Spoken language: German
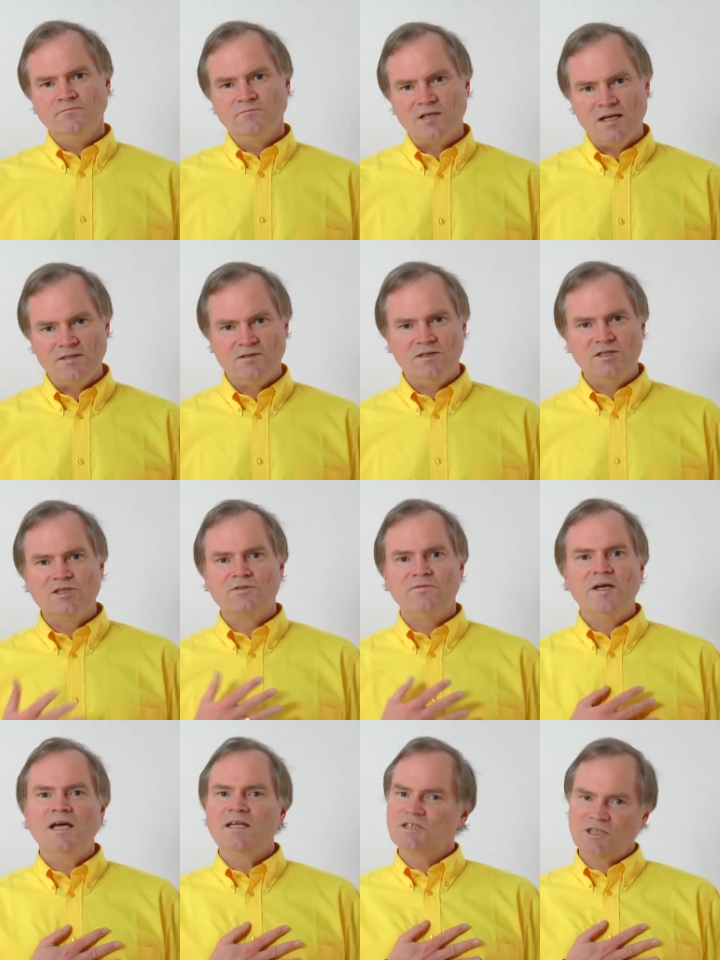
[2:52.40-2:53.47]
kannst du dich
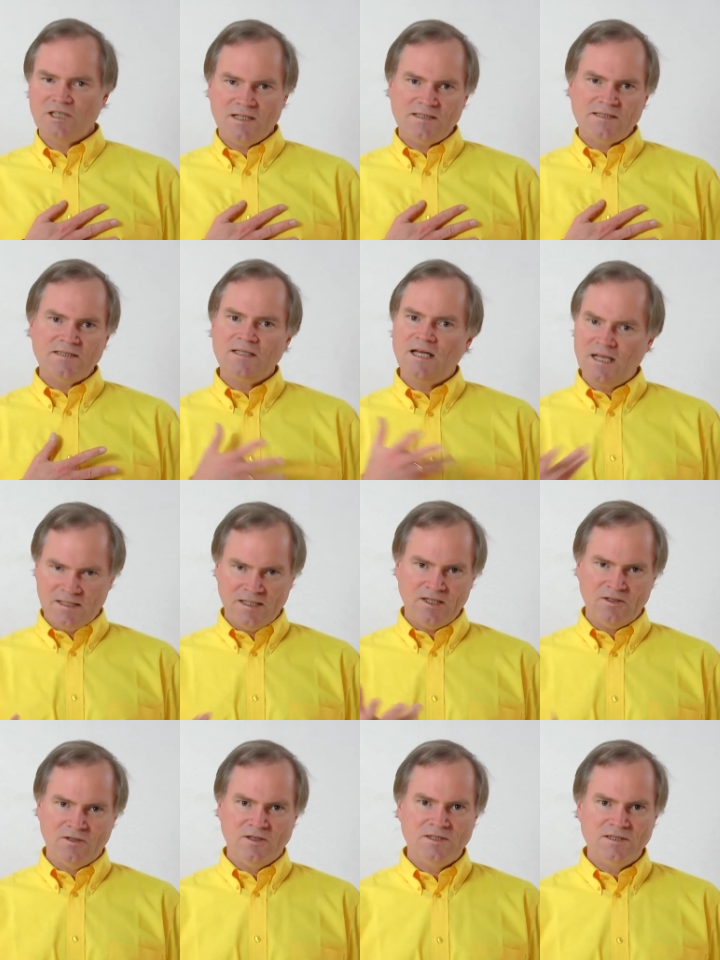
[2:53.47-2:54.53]
wertschätzen,
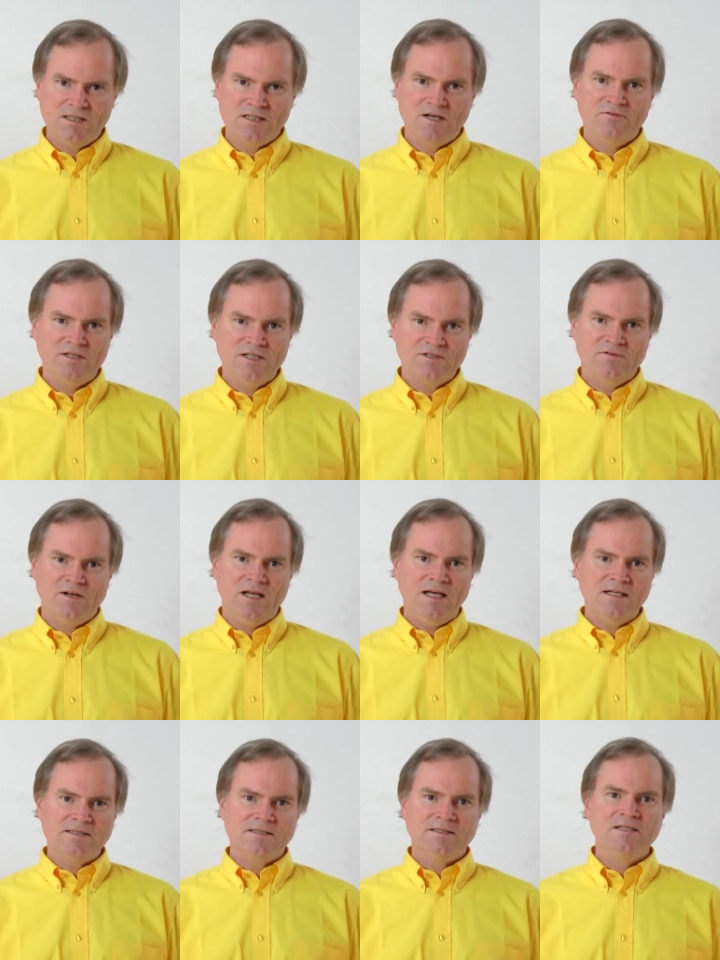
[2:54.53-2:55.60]
andere können sich auf dich
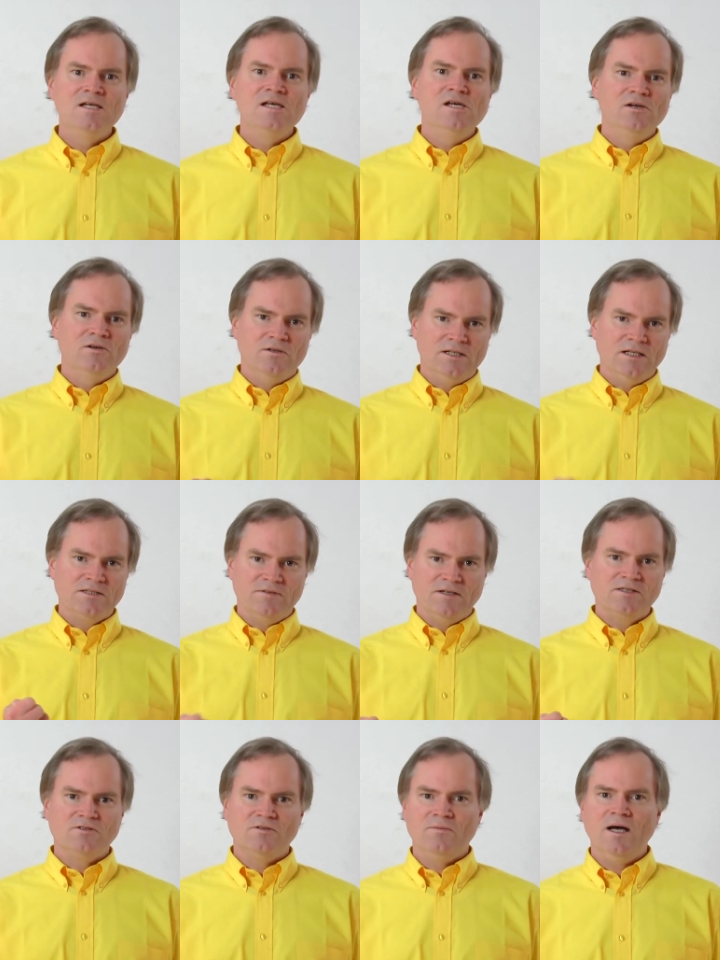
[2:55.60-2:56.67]
verlassen und das,
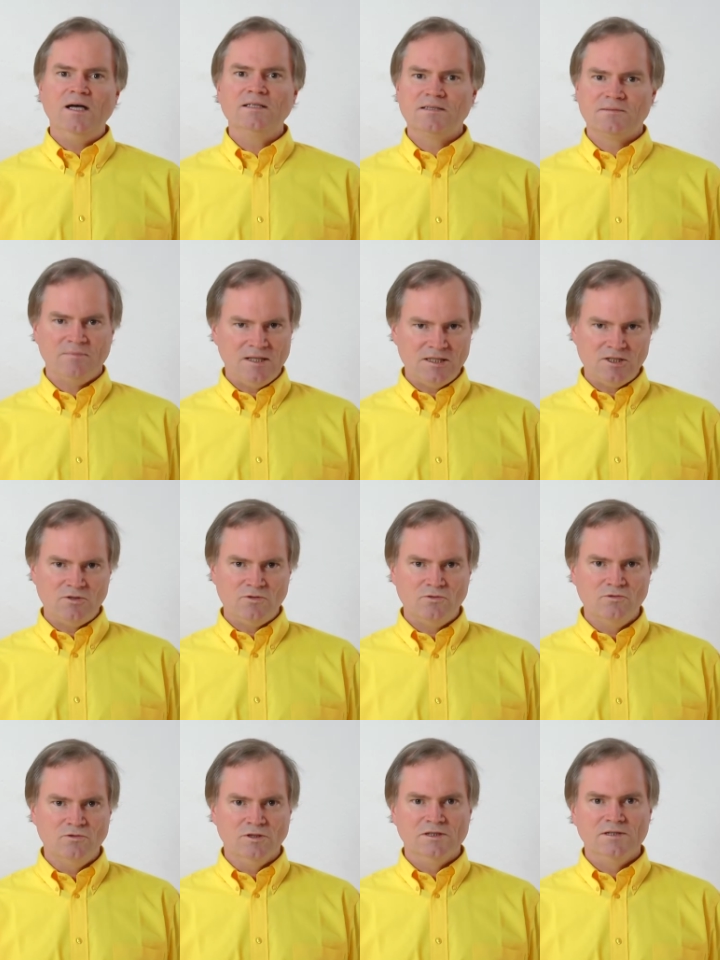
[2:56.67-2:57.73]
was du machst, machst du
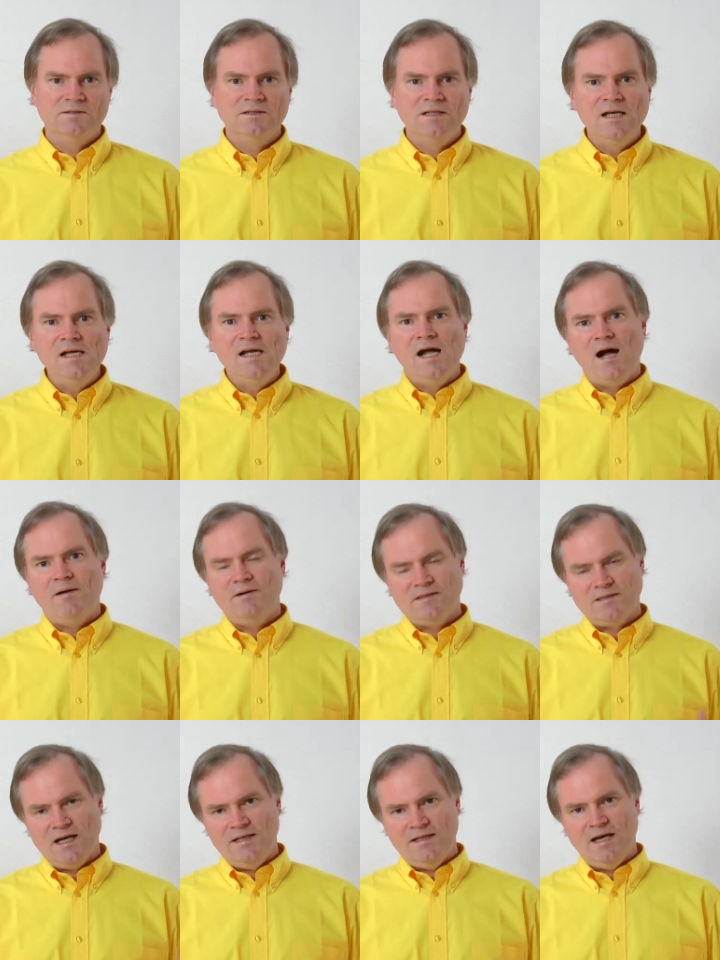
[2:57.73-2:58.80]
gut. Aber
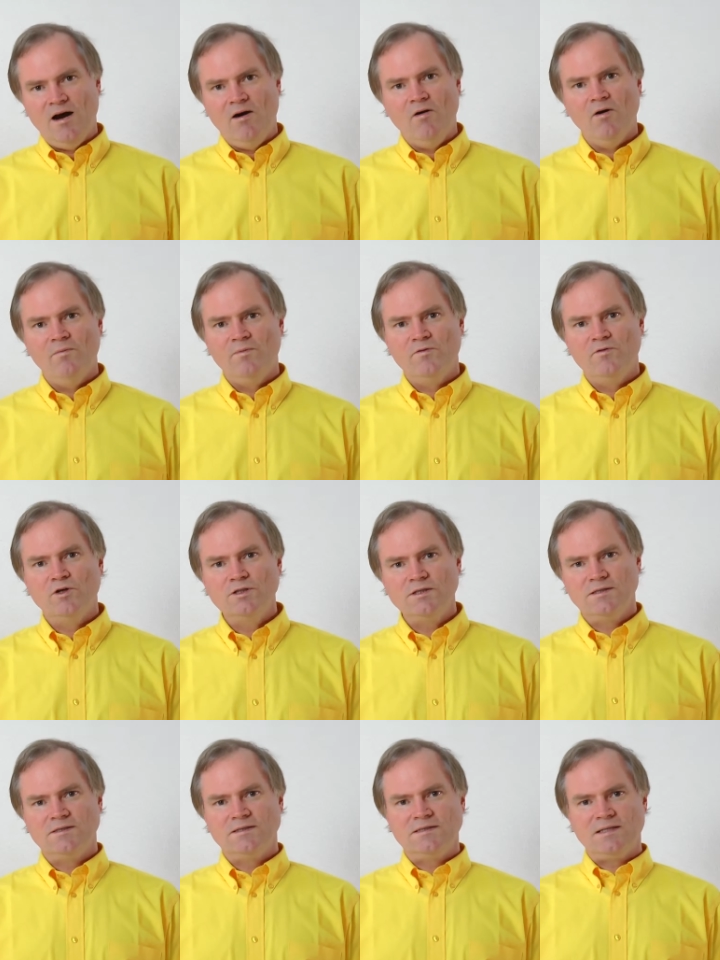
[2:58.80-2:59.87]
sei dir auch
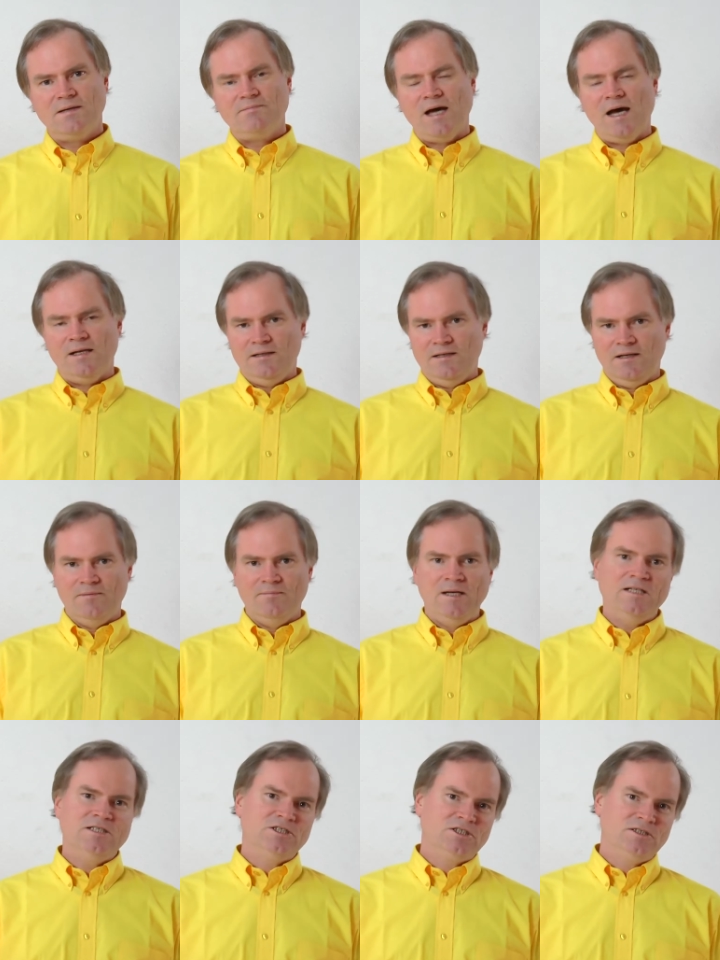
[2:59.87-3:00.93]
bewusst, es gibt andere
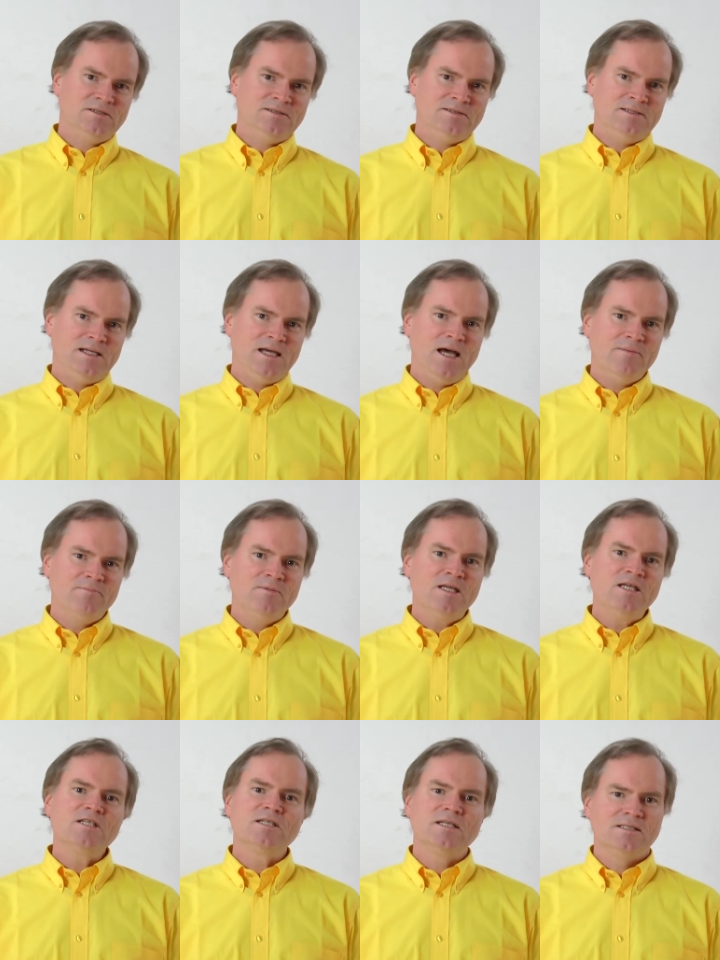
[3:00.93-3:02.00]
Menschen, die haben
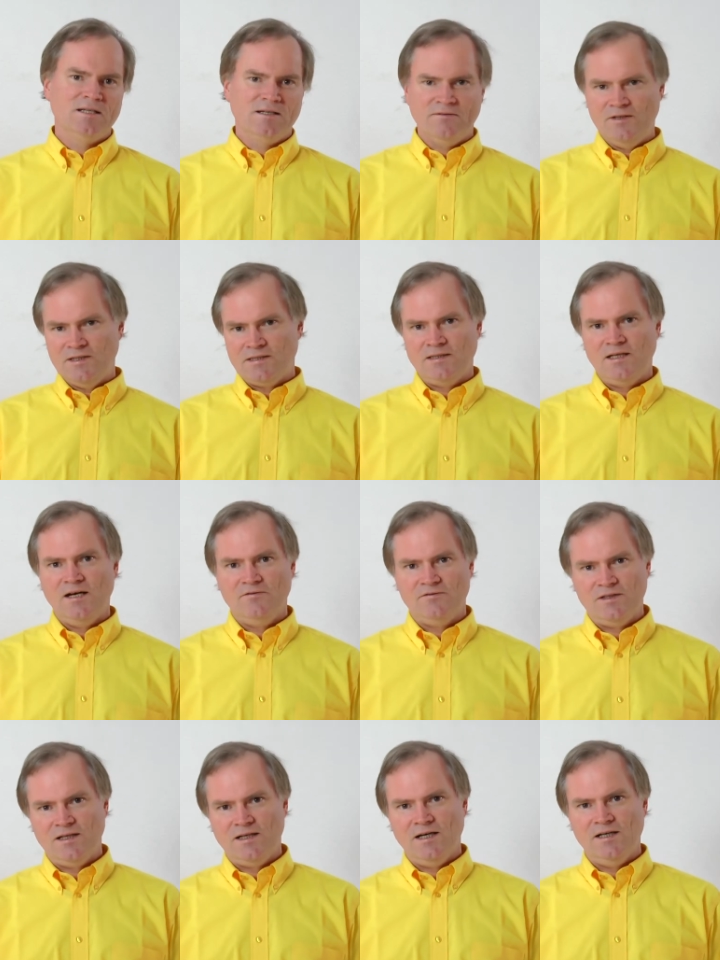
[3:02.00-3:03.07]
nicht diese
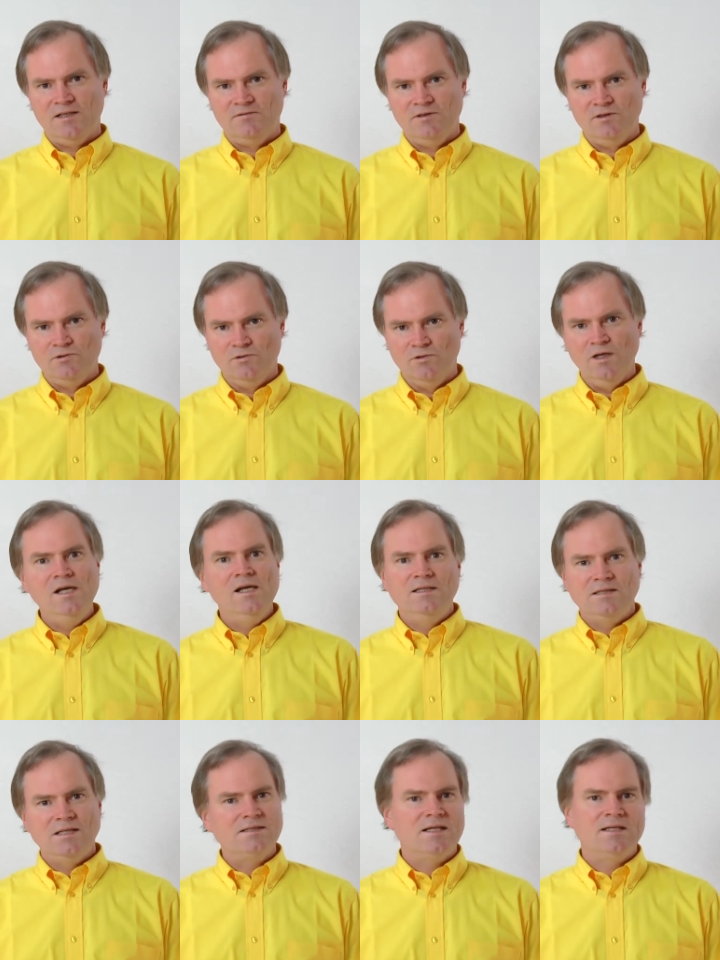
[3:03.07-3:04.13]
Gewissenhaftigkeit wie du.
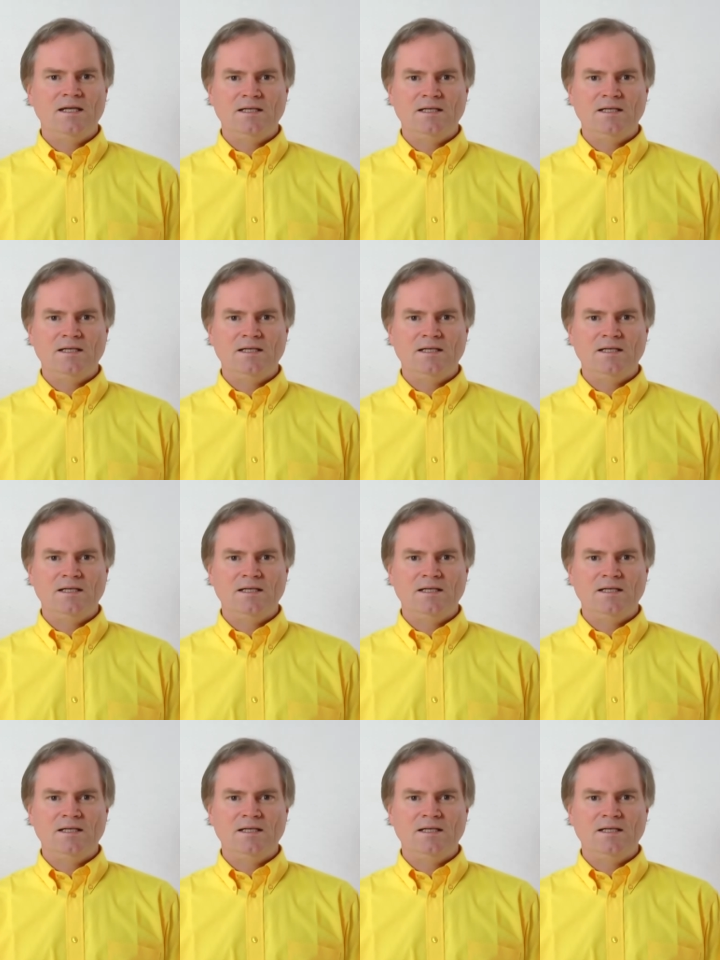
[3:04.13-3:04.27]
Sie sind